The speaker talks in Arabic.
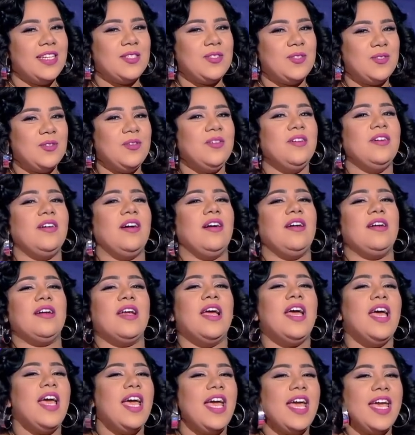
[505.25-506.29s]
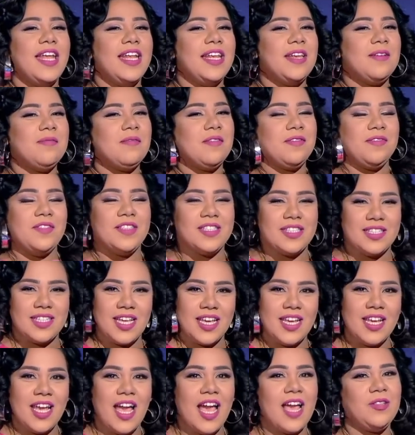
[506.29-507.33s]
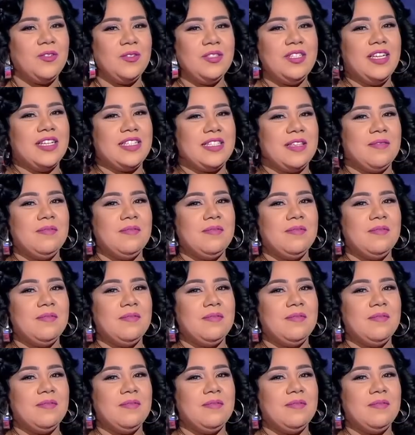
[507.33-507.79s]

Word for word: السكر اللي مفيش زيها دنيا